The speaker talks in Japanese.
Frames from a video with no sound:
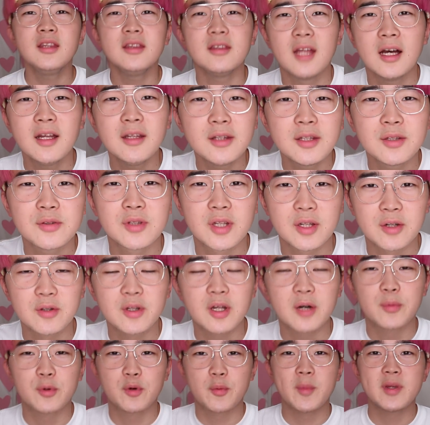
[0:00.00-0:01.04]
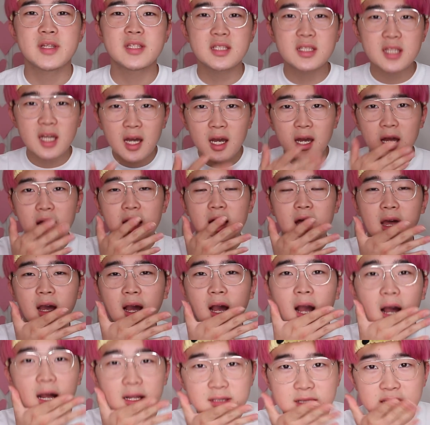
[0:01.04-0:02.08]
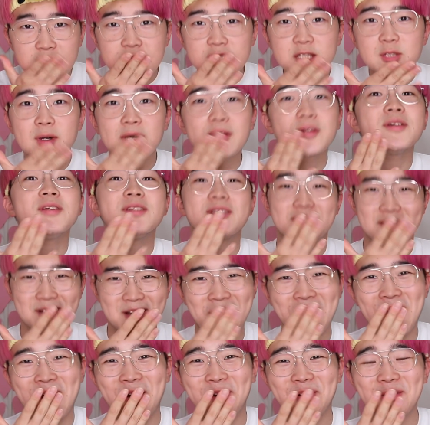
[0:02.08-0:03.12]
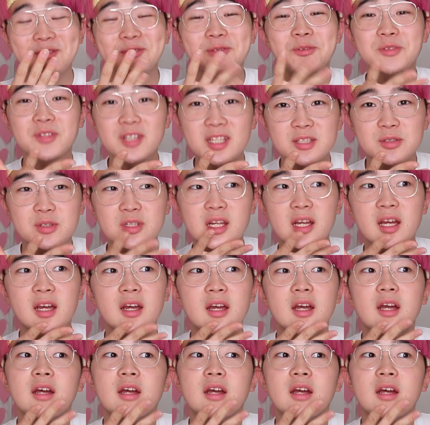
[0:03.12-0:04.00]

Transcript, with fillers: なんて言うんだろうなんか僕めっちゃ滑舌悪いじゃん本当にそれ